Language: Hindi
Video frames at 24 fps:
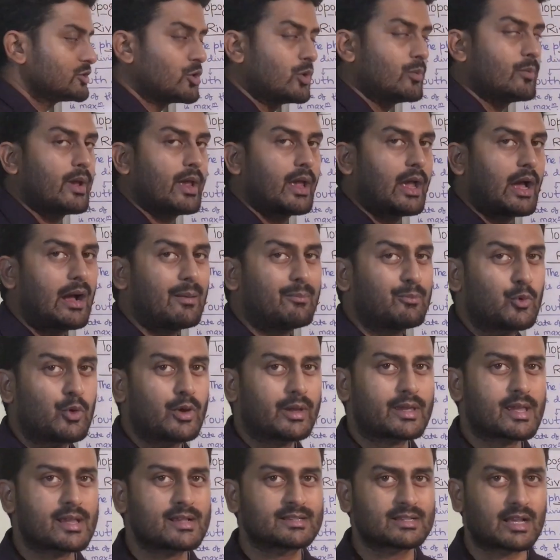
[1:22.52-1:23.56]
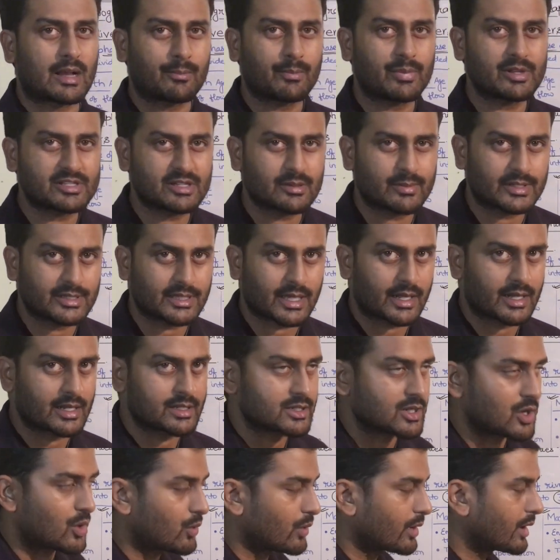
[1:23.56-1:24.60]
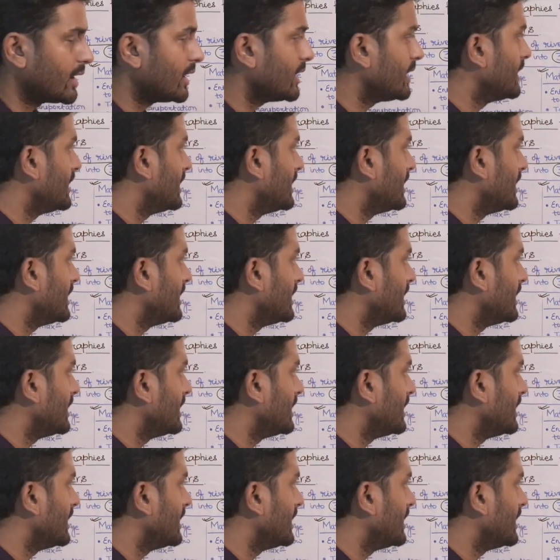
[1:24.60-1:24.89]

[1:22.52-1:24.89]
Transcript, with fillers: इसको मैं आपको एक एग्जांपल से बताना चाहूँगा